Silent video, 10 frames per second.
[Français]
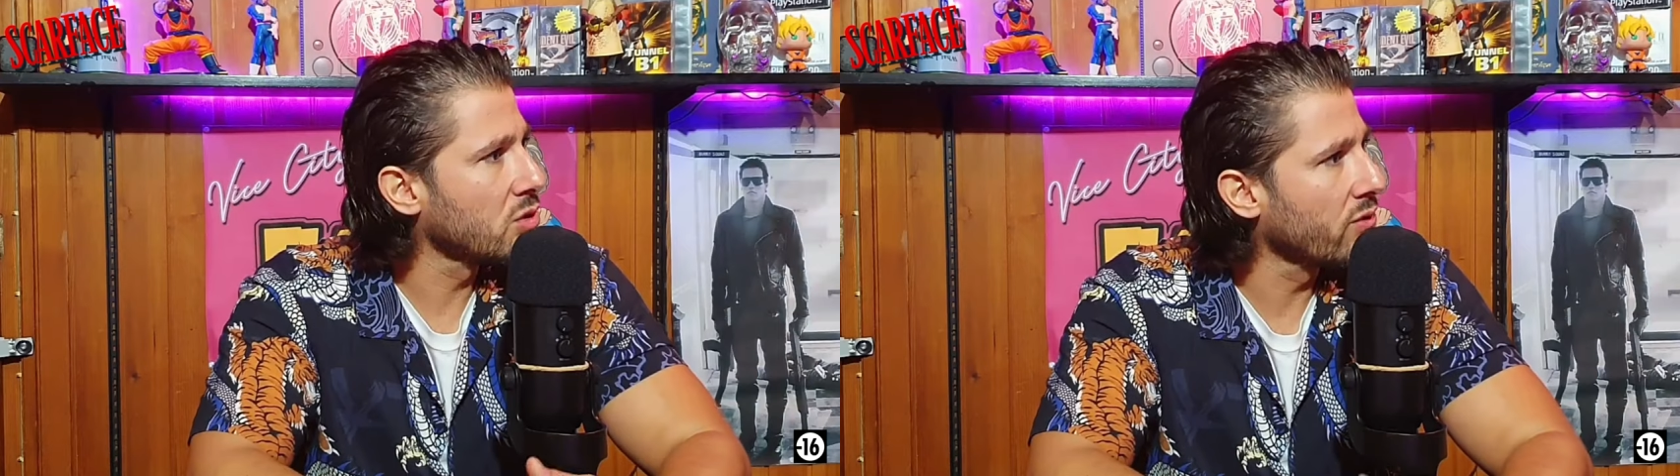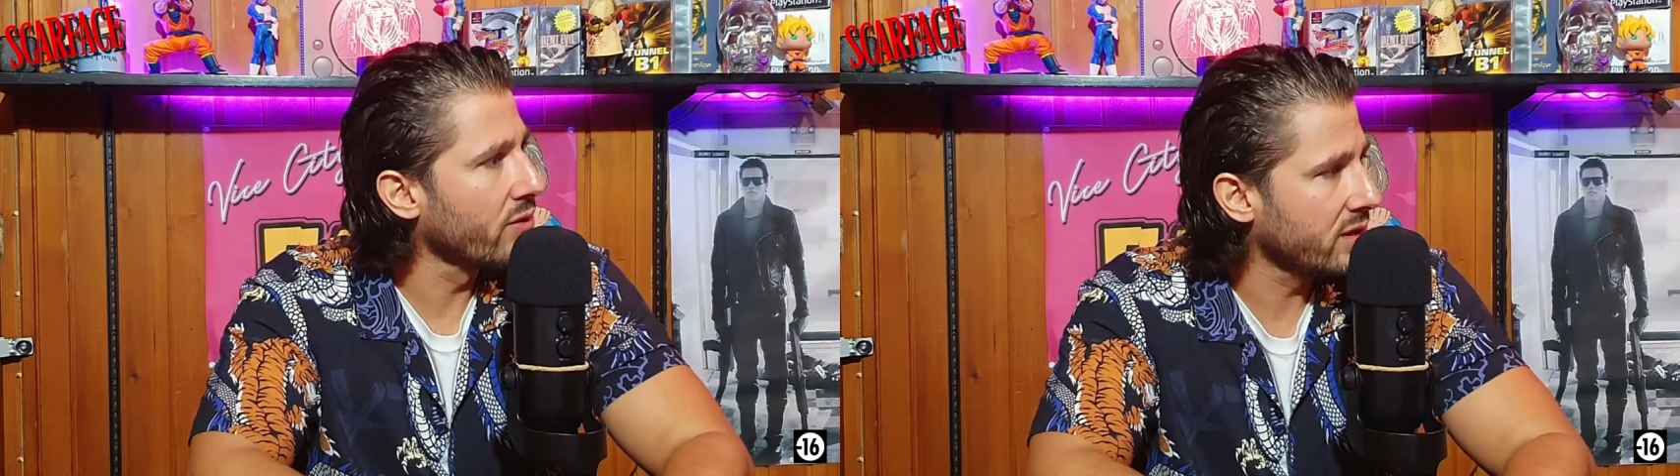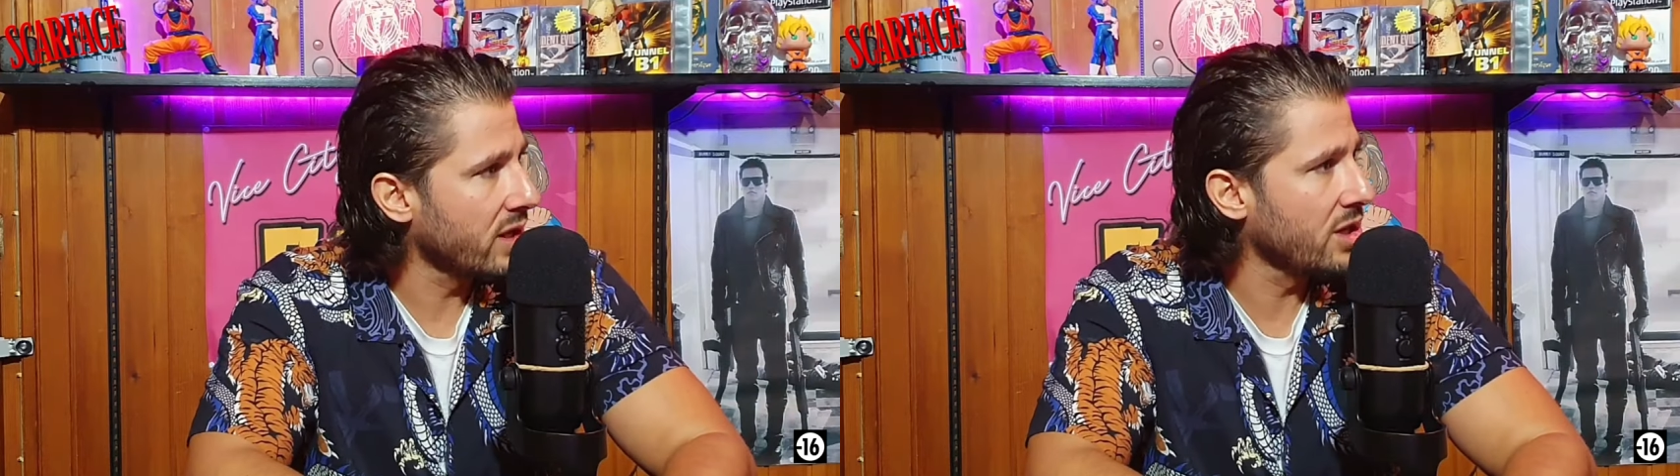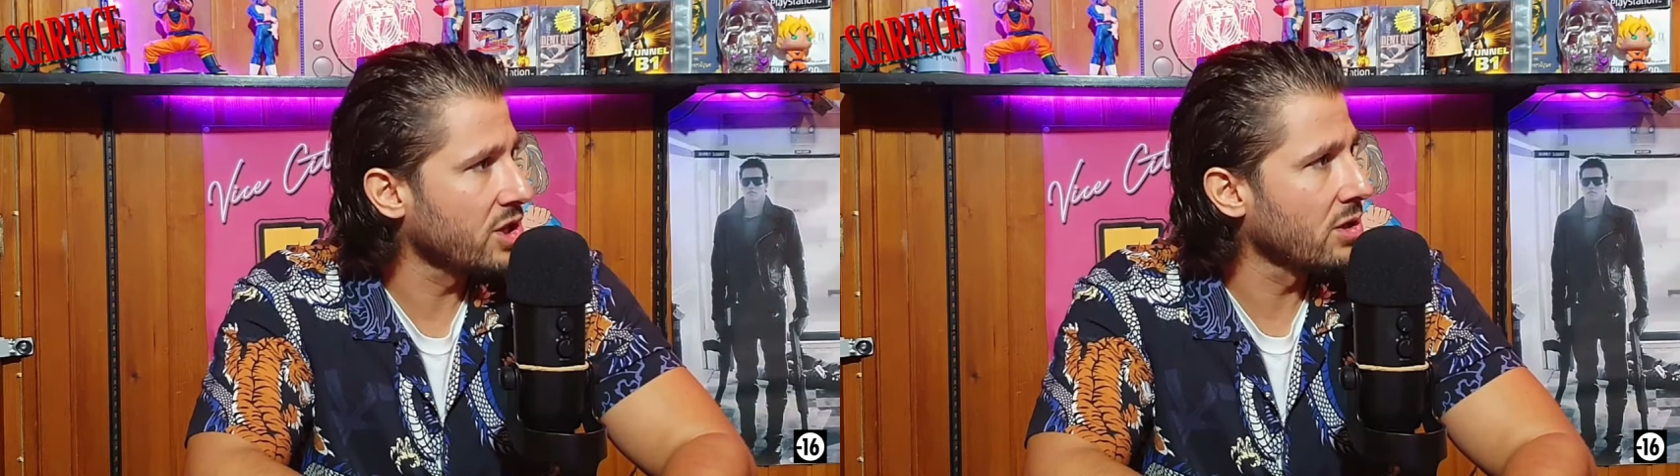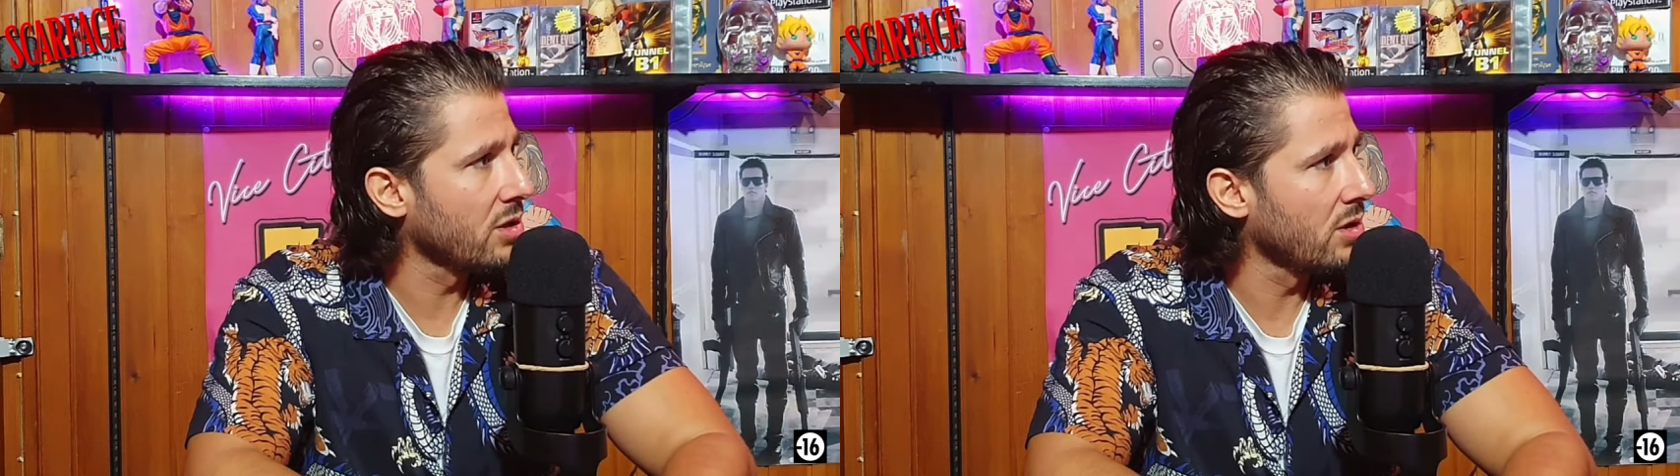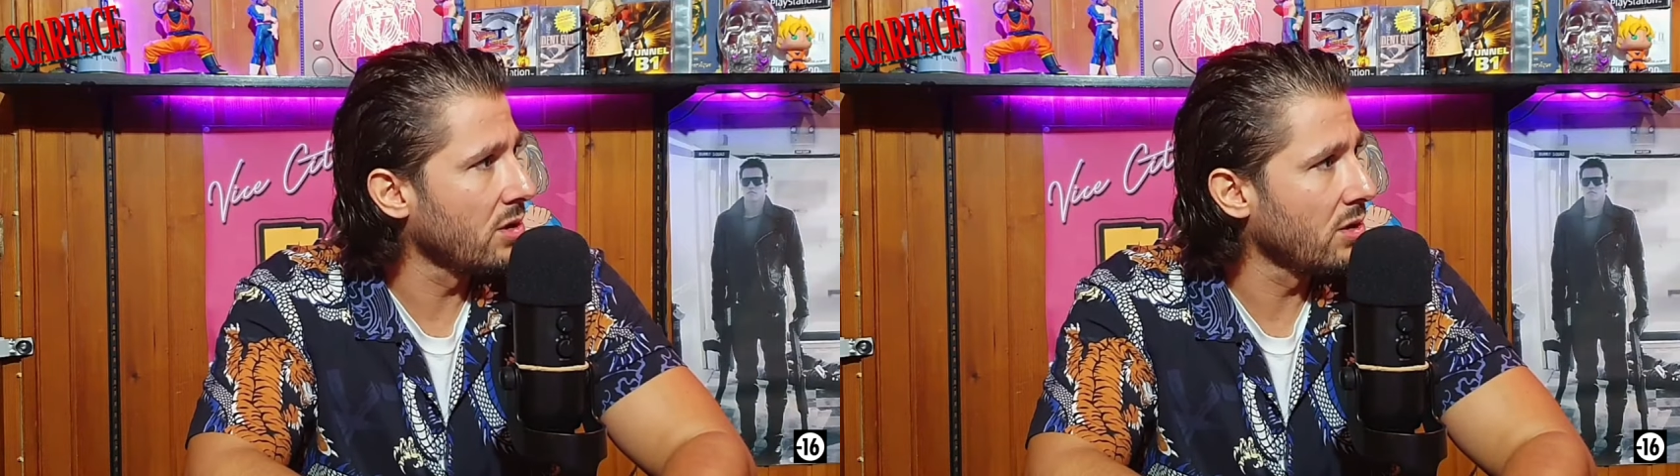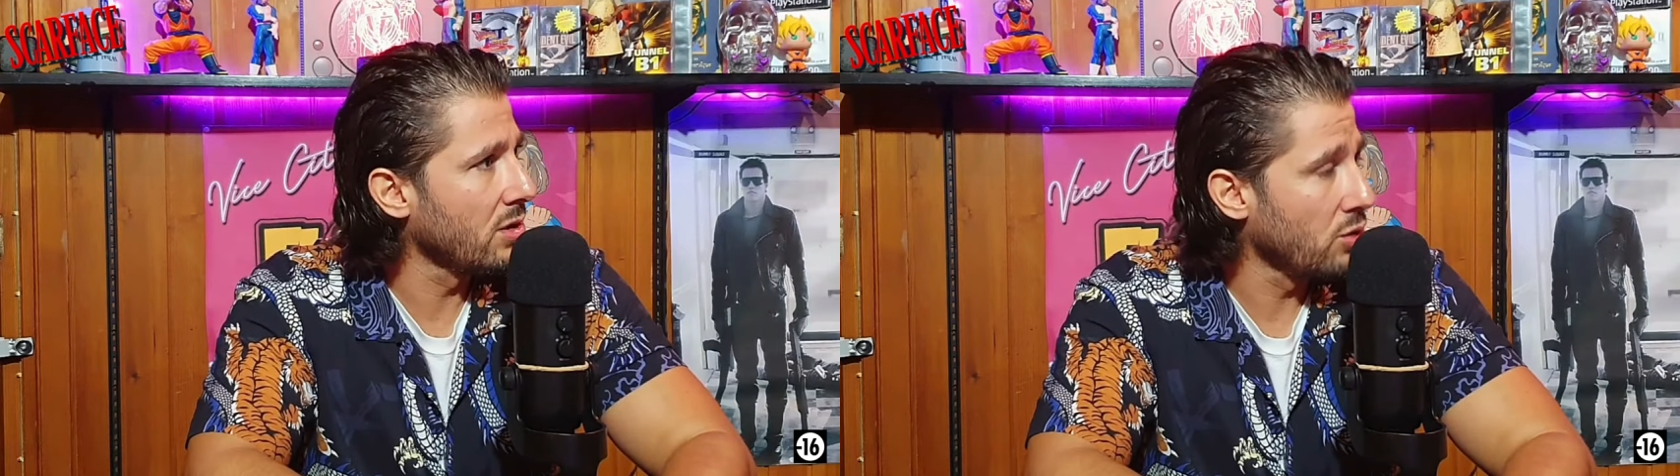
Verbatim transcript: sont fait euh,